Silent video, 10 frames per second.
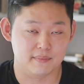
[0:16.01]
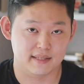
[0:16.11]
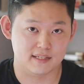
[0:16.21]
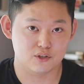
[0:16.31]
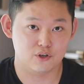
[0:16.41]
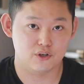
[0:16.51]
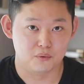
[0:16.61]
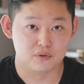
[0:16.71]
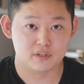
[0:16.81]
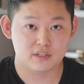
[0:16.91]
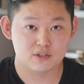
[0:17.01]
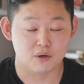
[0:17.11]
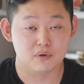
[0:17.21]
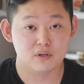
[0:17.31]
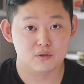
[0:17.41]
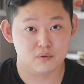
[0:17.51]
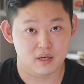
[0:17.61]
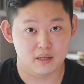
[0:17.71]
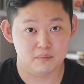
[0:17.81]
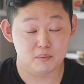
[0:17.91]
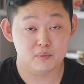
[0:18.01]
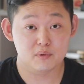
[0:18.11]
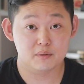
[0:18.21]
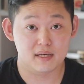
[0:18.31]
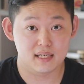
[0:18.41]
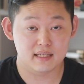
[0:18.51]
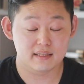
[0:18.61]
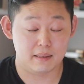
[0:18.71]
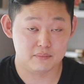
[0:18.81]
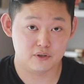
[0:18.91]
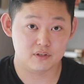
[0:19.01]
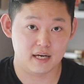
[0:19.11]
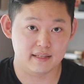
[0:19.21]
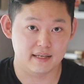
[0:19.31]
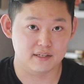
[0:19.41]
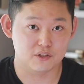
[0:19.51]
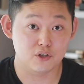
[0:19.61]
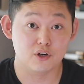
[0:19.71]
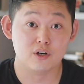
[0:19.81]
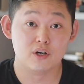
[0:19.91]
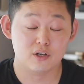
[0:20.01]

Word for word: 많아서 오늘은 저번에 소개한 퍼퓸드 말리 남성 라인에 이어서